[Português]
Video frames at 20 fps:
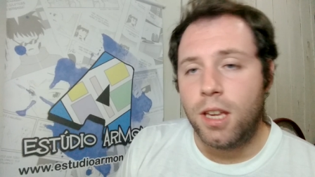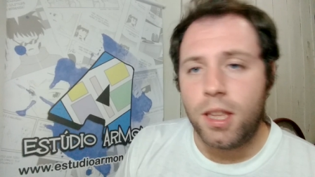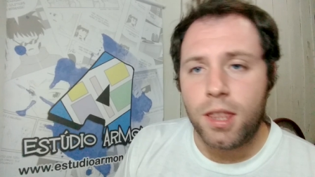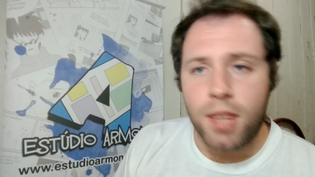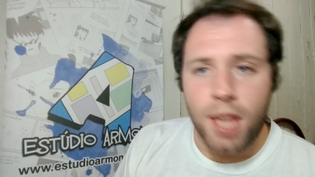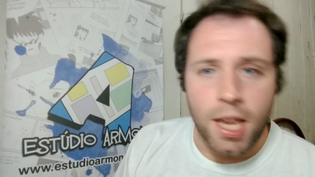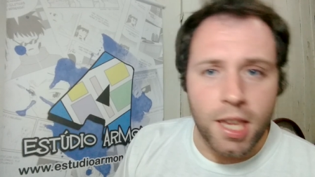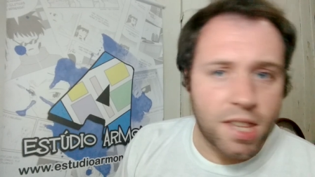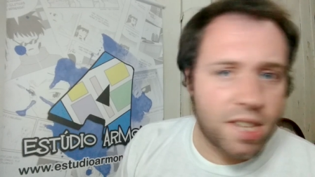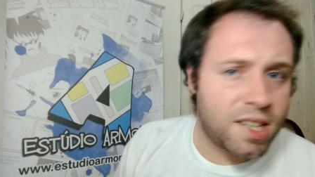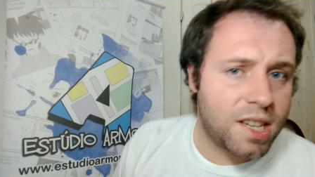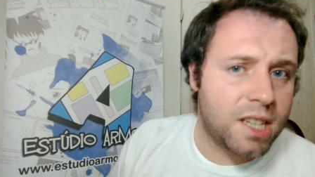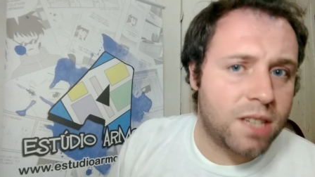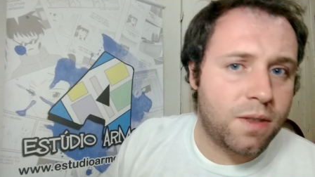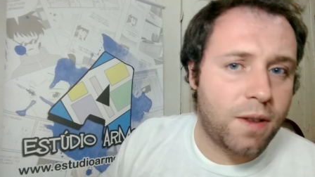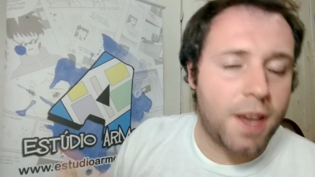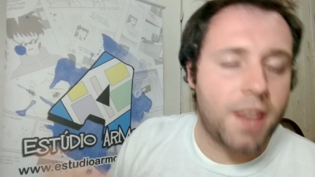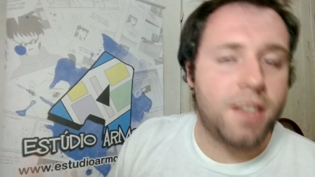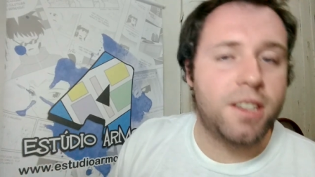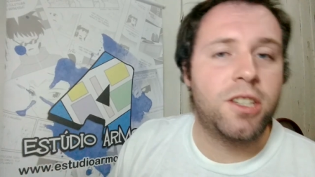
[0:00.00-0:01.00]
e dentre essas
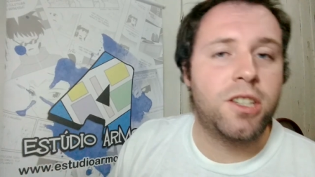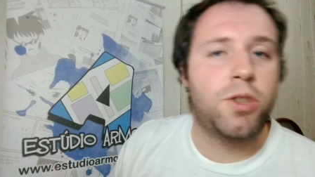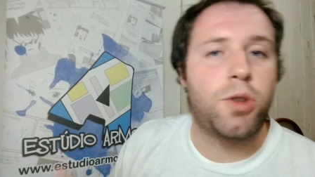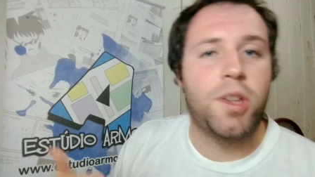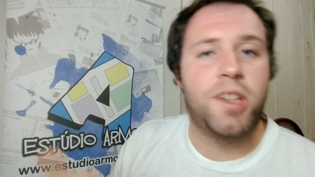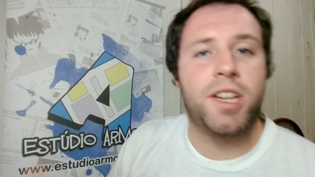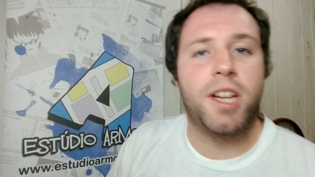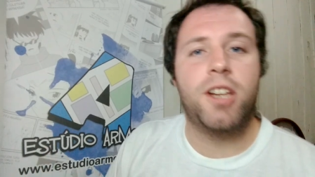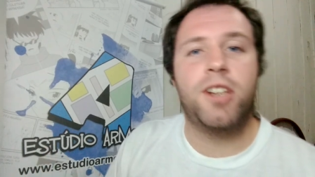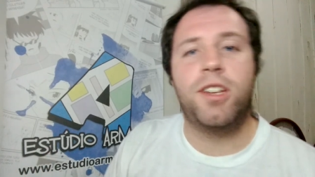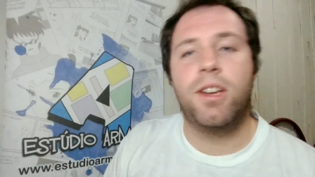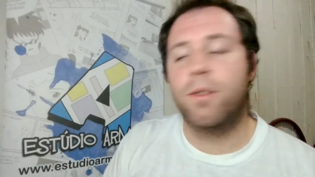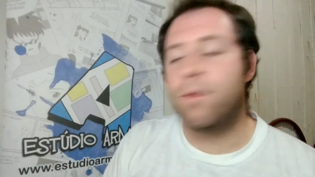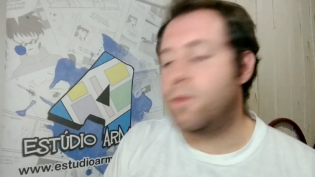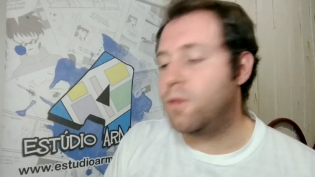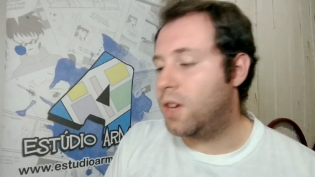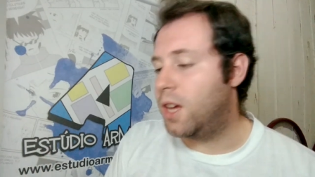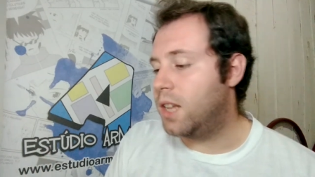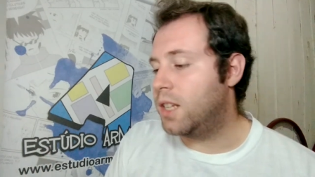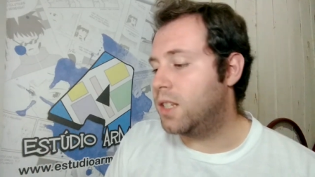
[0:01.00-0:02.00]
várias histórias que ele já
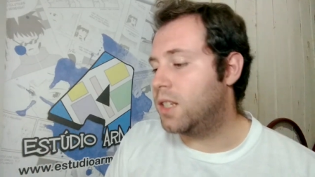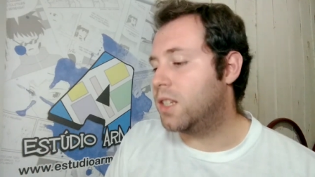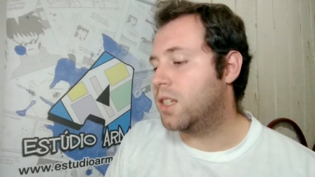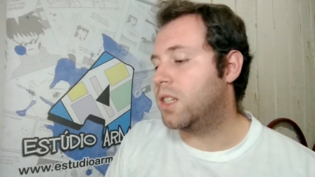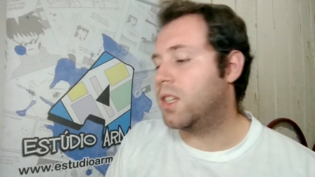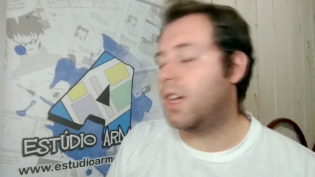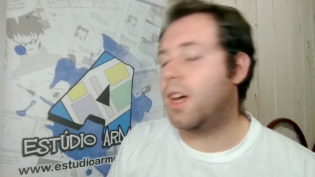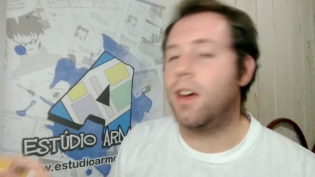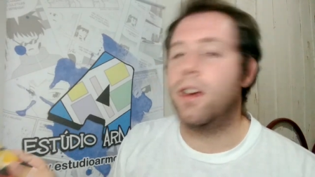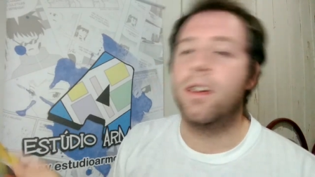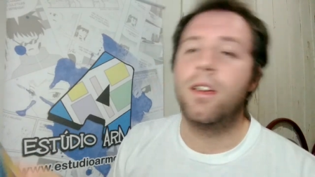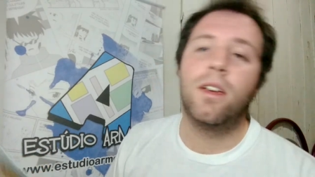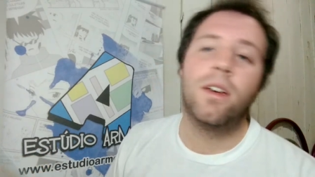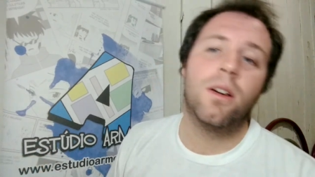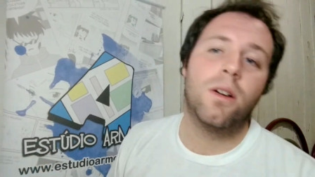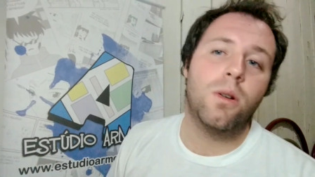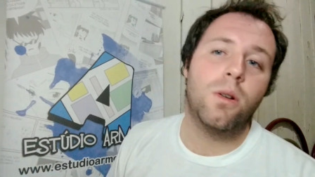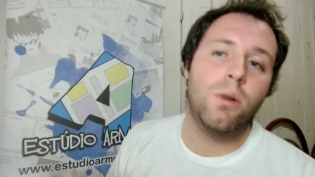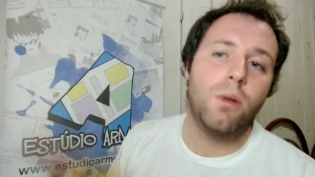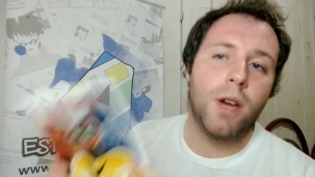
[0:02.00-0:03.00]
fez está
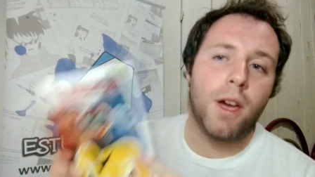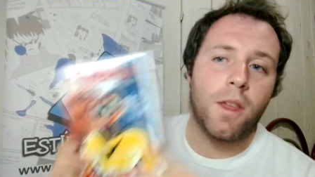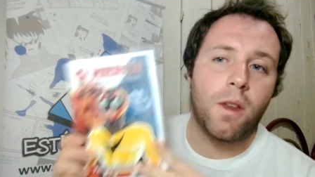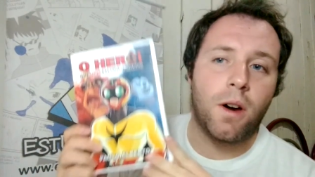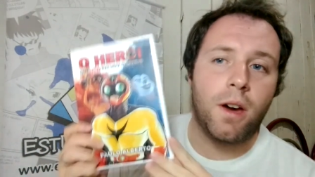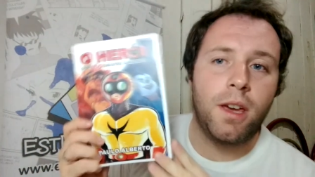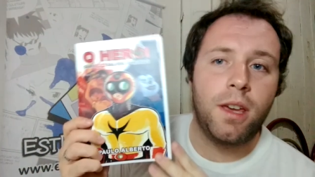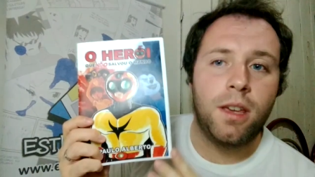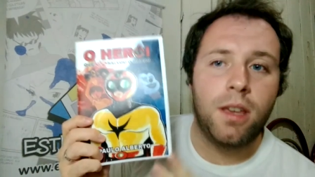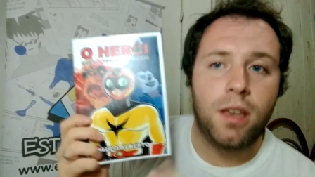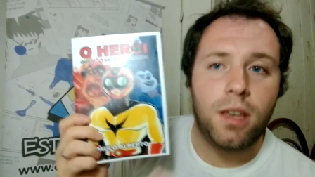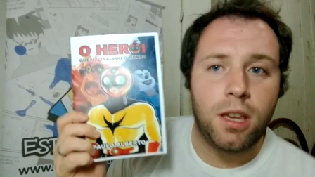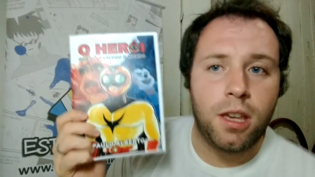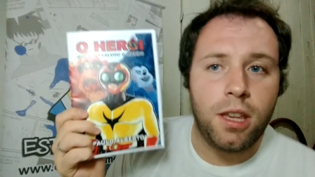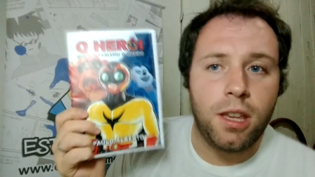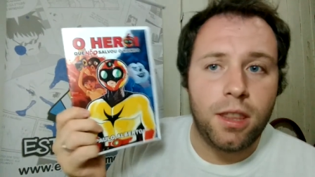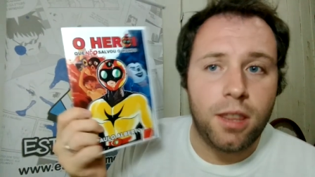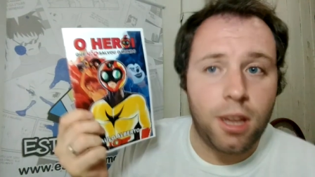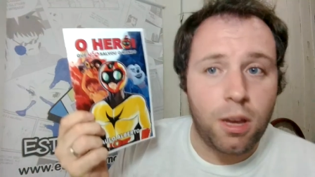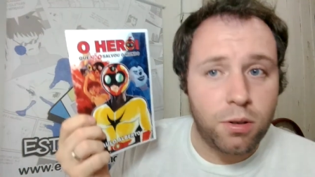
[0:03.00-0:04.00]
o herói
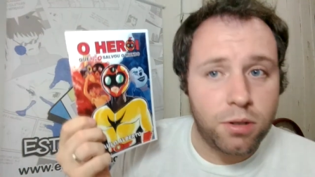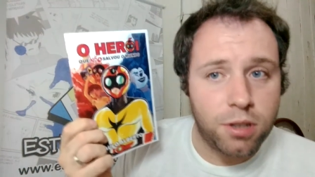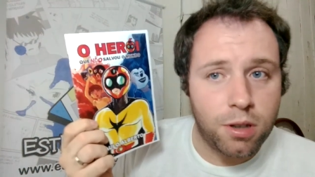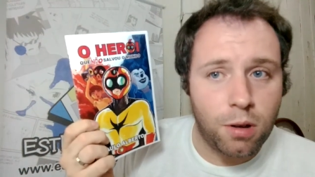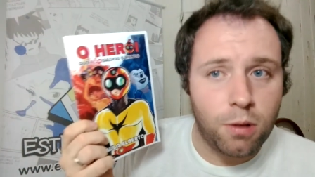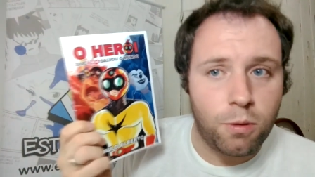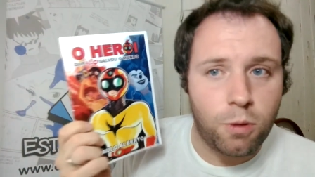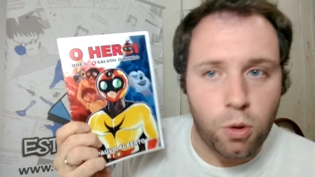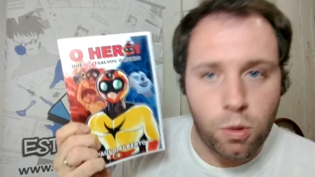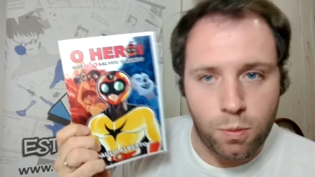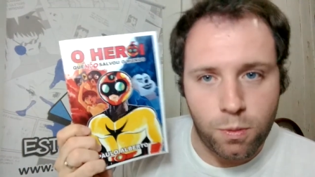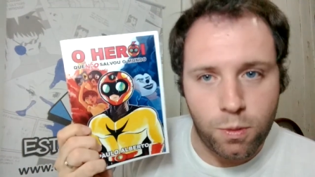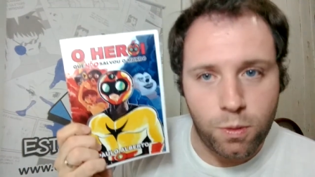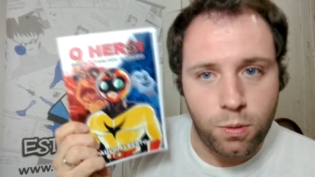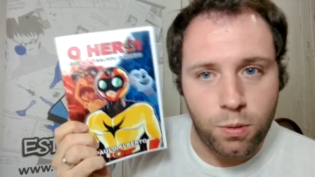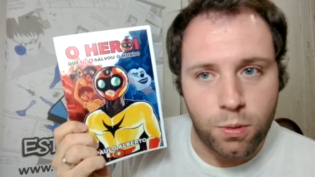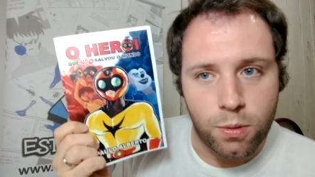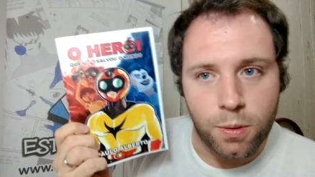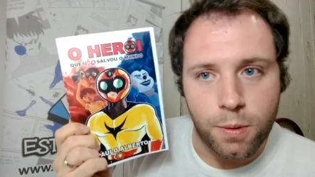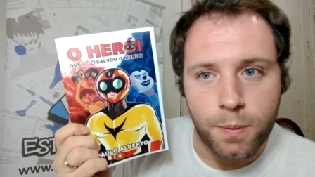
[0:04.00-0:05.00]
que não salvou o mundo.